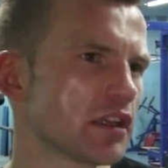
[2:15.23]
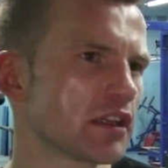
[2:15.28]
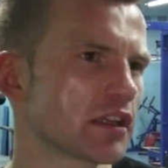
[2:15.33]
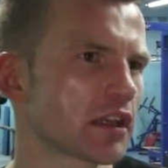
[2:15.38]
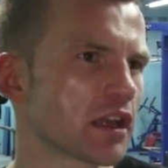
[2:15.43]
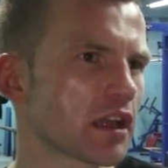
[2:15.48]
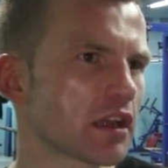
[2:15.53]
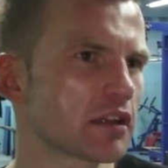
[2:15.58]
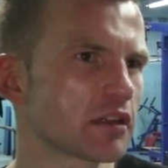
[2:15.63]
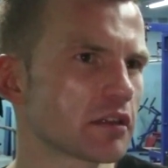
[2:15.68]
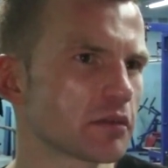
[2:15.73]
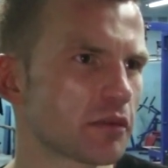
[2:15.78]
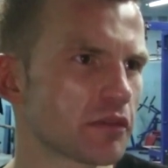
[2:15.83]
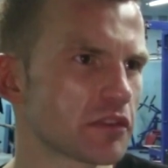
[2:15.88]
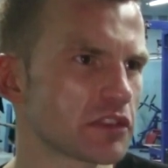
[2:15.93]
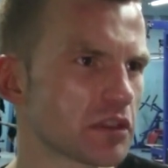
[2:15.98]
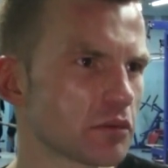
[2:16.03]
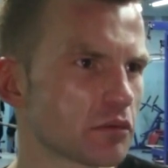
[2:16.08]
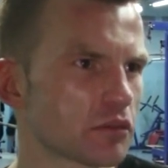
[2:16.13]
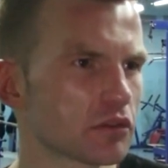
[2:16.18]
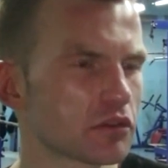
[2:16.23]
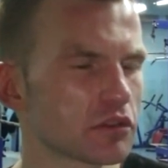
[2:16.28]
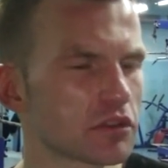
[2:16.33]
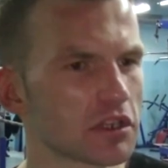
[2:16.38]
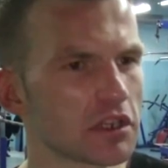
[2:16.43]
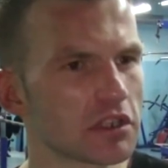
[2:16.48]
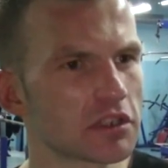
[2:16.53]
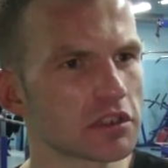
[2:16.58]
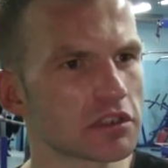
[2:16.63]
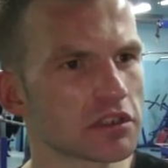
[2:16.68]
tak jak powiedziałem, no,
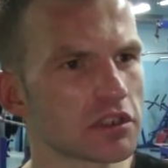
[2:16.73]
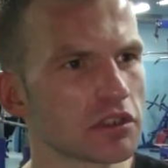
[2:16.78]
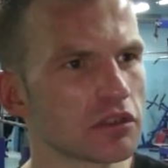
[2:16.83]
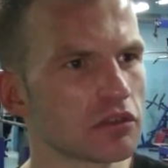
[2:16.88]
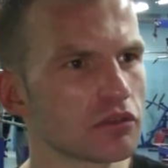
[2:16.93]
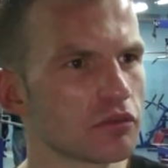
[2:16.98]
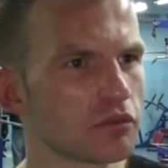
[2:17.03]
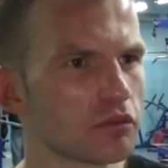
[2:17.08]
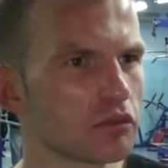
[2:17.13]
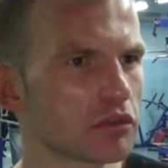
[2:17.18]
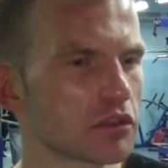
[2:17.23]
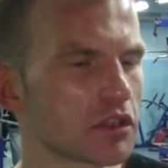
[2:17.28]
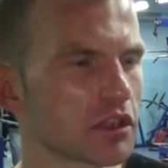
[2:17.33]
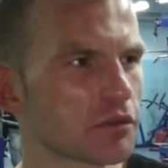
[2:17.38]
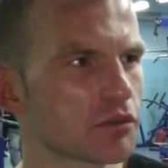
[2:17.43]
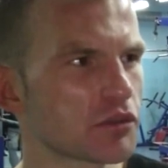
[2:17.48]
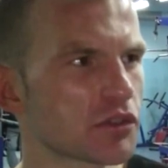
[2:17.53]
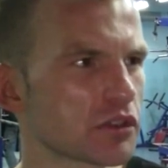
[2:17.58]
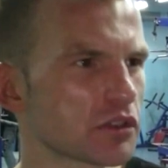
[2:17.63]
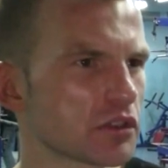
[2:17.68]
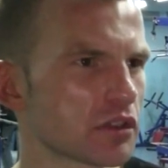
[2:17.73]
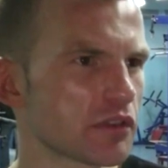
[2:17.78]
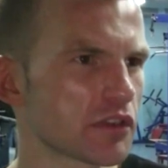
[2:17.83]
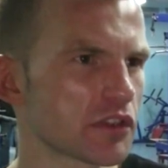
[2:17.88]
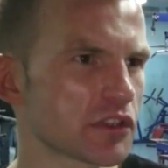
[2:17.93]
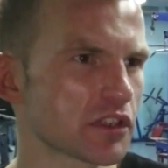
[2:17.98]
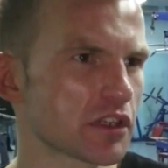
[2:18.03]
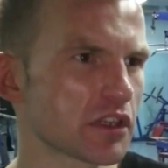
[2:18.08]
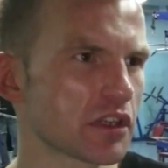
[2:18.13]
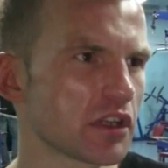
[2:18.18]
tyle tych treningów było, tak
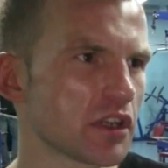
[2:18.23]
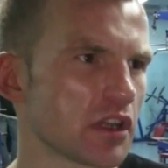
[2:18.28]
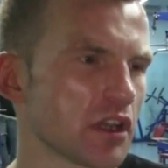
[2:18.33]
przygotowań, że